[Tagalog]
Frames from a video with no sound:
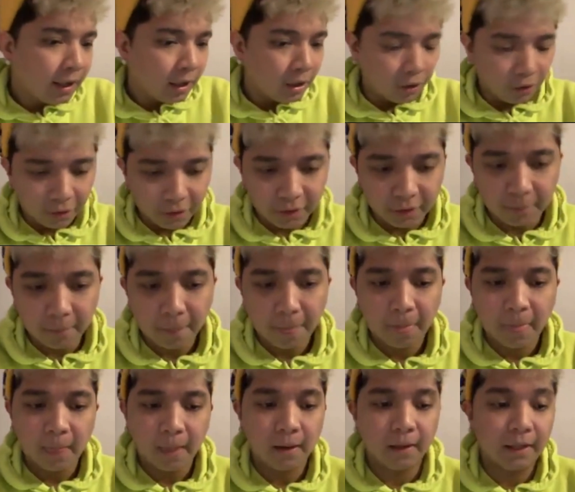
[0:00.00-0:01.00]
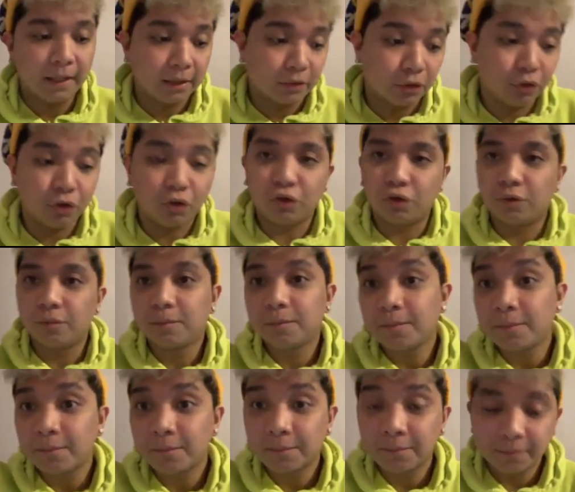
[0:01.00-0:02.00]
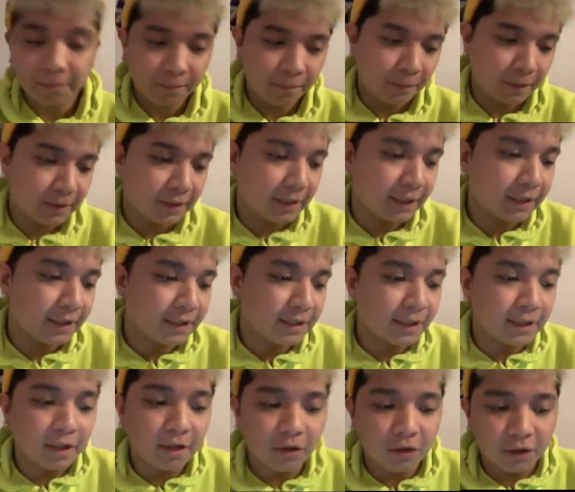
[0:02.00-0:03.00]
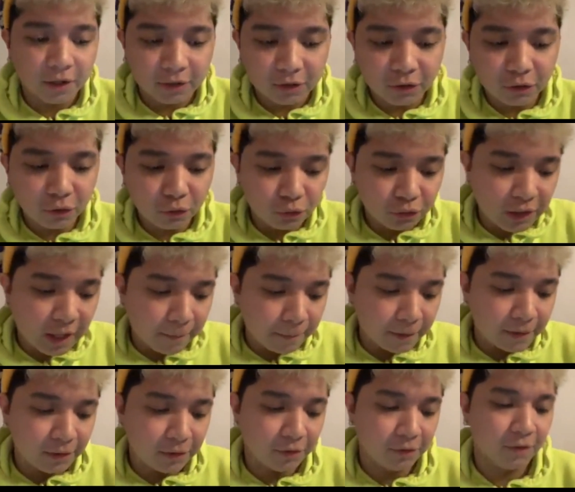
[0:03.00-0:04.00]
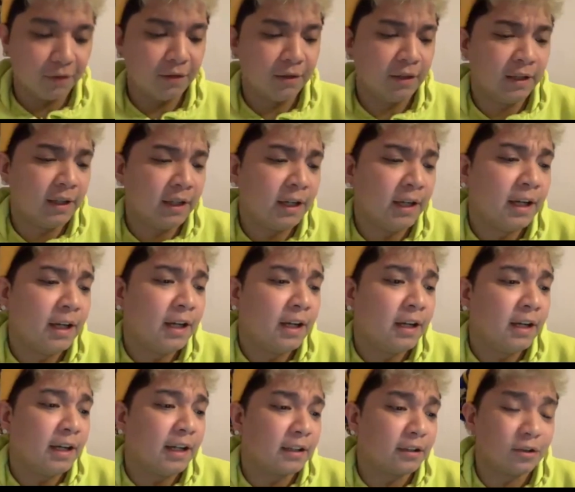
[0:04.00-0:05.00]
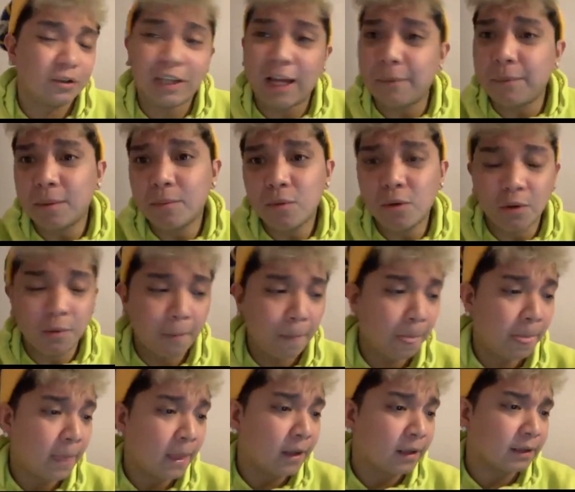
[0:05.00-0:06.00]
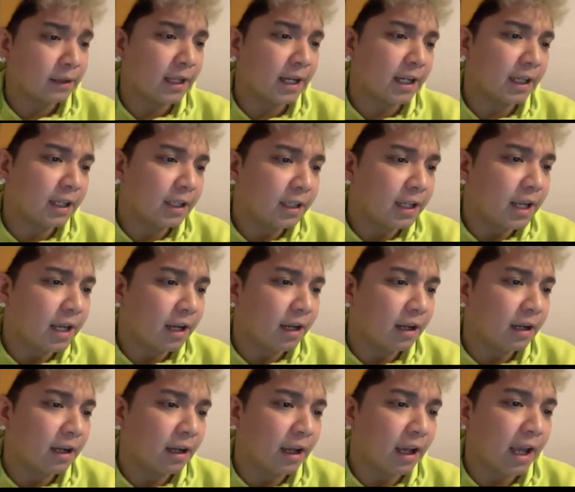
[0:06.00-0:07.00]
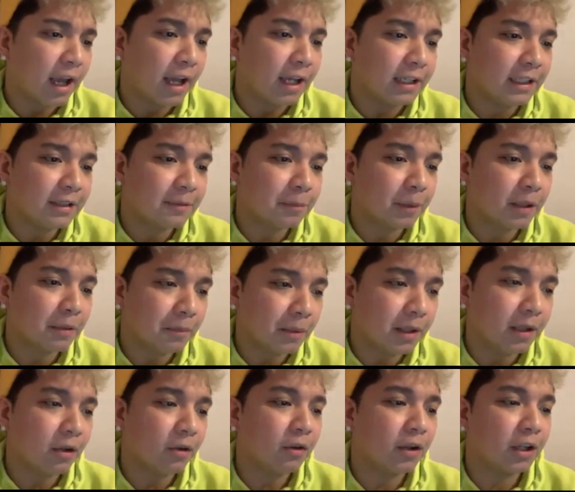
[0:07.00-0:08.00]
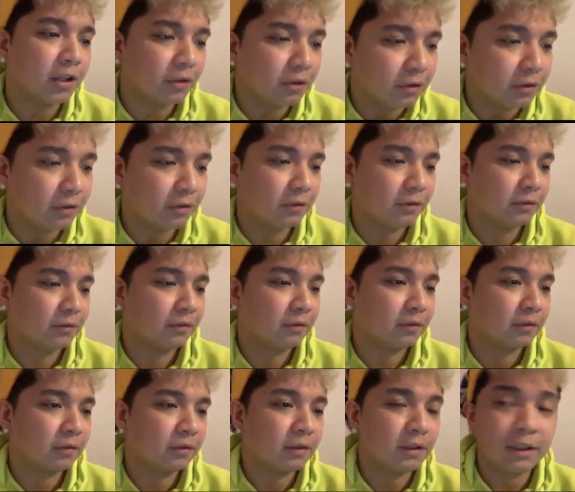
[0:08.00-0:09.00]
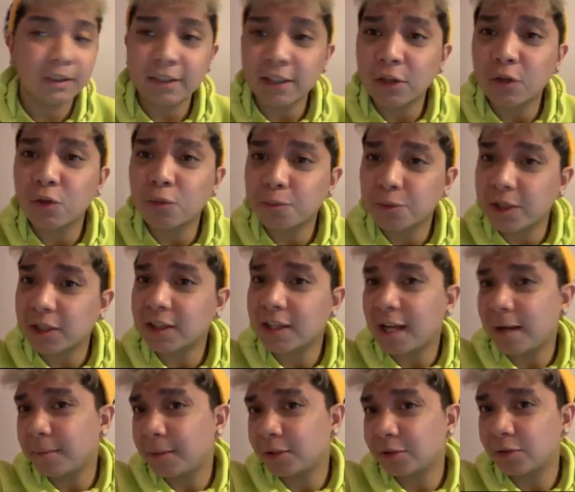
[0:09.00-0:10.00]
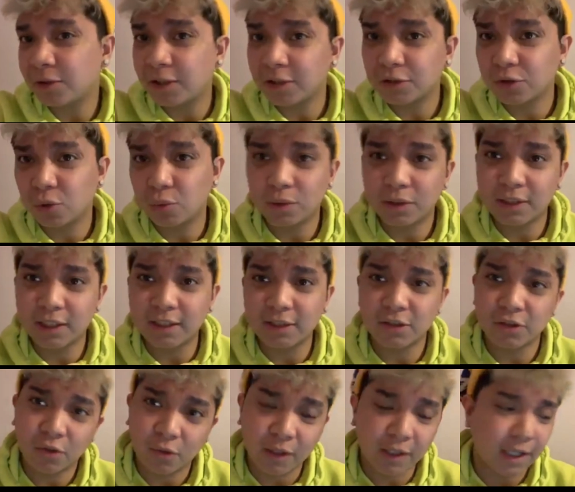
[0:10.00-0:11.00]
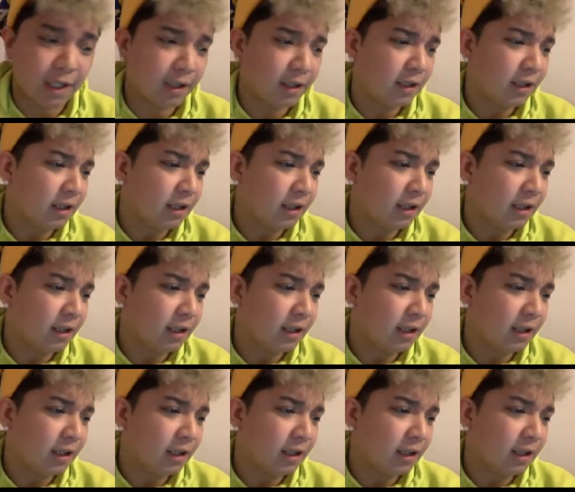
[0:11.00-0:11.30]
Okay. Ito 'yon. May screenshot ako. Ito yung usapan doon. Ito sabi mo, tang ina, aalis pa naman ako ngayon. Sa group chat namin to ng Suicide Squad. Ah.